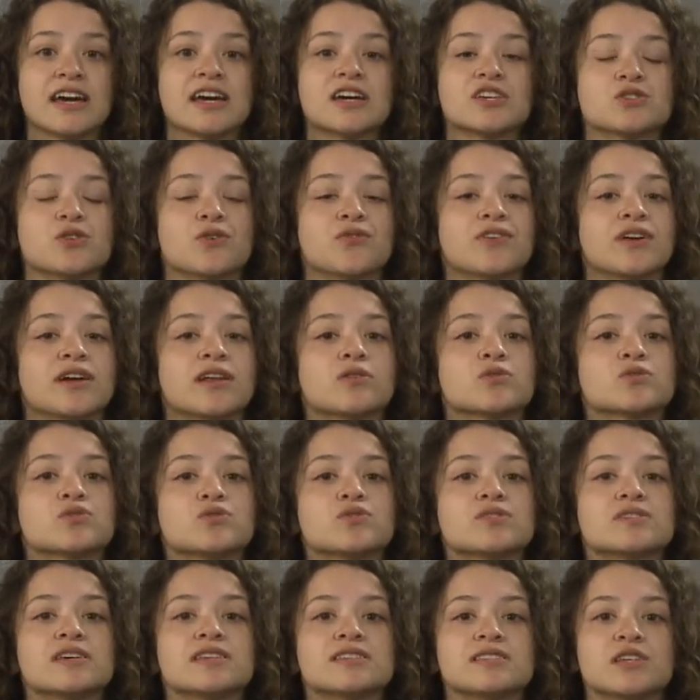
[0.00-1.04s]
sofreram
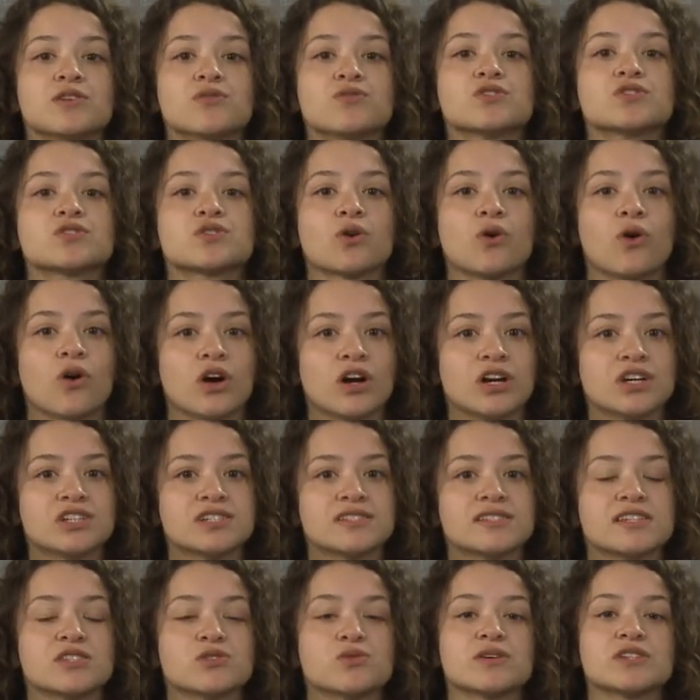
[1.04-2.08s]
sucessivos
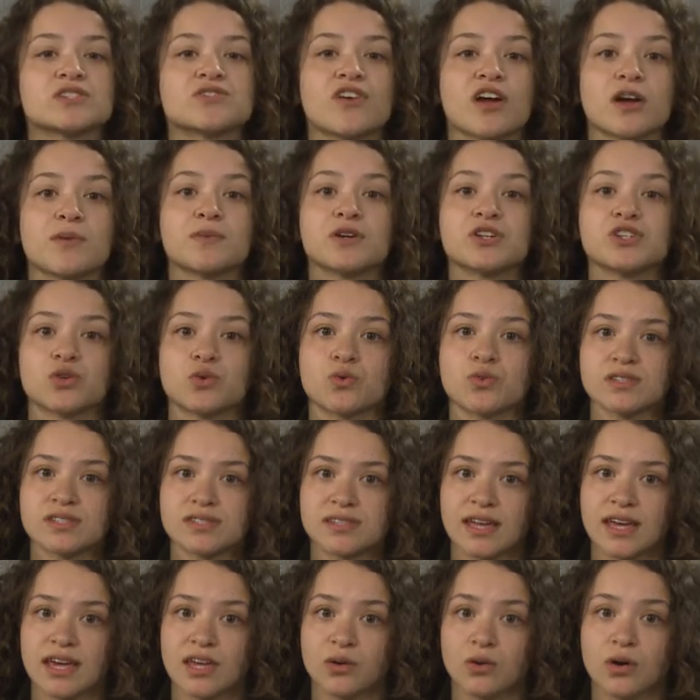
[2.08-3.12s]
cortes em suas verbas de
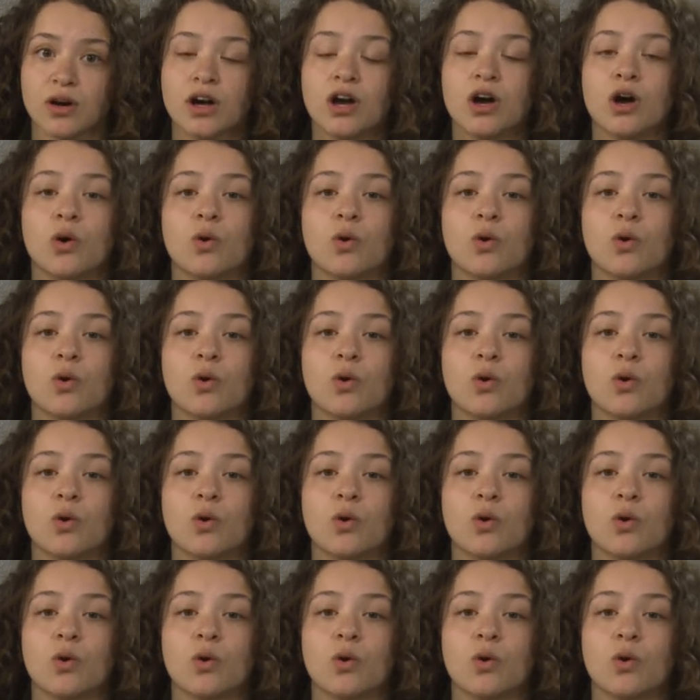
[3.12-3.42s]
custeio,